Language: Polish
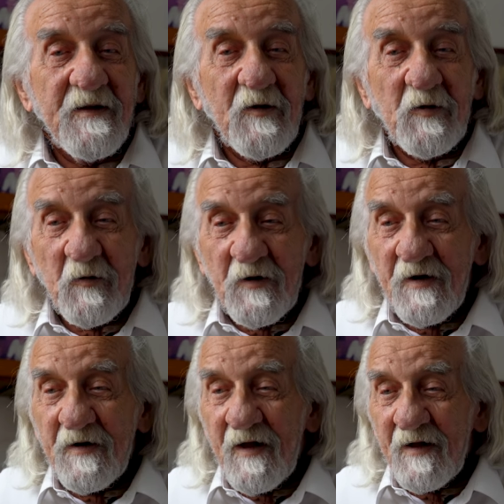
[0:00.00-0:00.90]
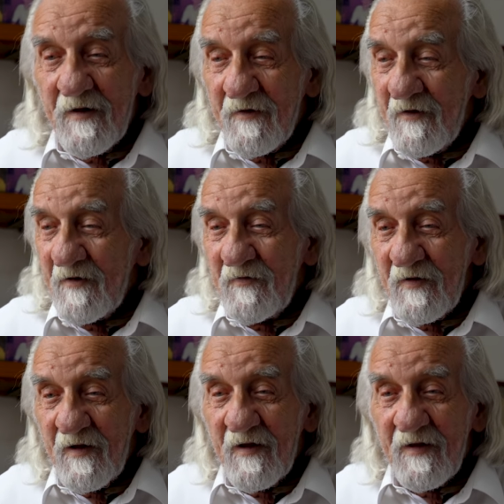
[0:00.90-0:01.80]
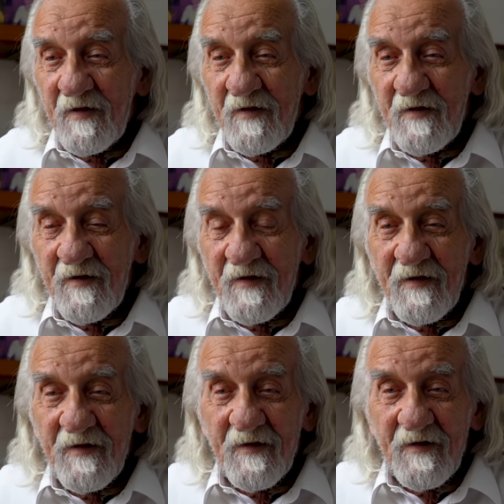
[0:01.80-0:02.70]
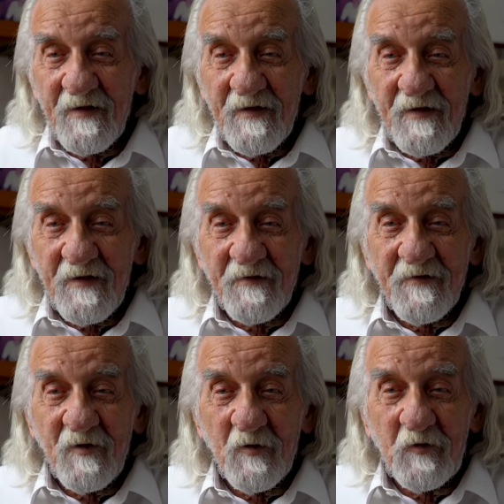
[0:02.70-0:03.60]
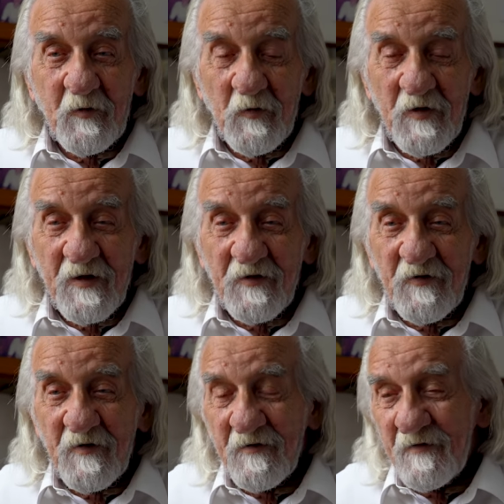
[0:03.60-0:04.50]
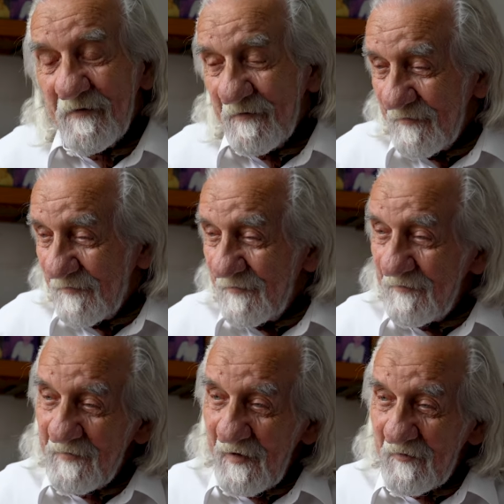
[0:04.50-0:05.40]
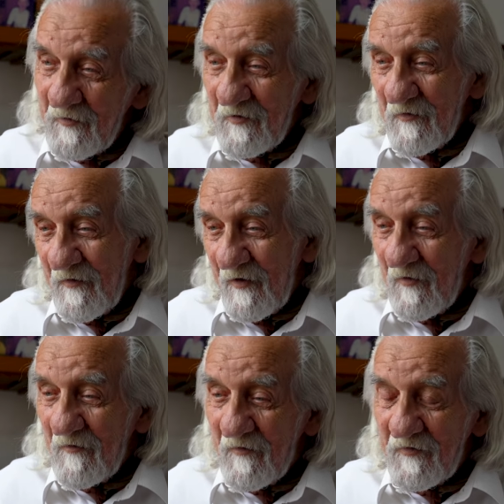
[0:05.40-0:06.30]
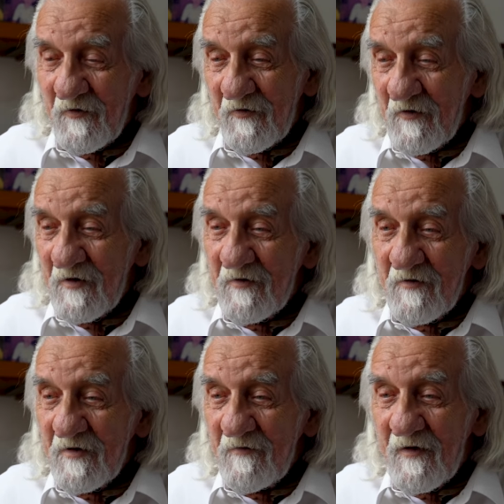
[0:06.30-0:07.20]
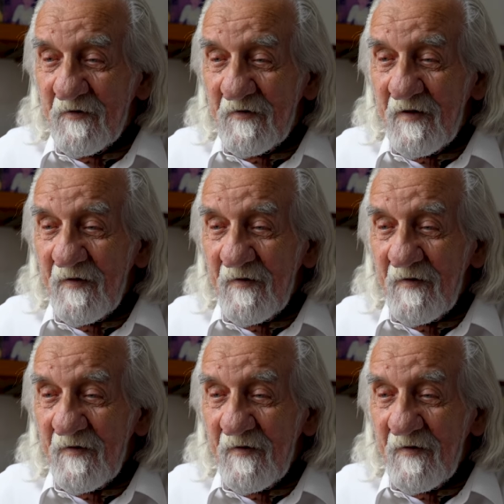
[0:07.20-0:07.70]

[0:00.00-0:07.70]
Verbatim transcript: które nagra za chwilę, zanotuję, czy jak to się fachowo, wszystko jedno, nieważne.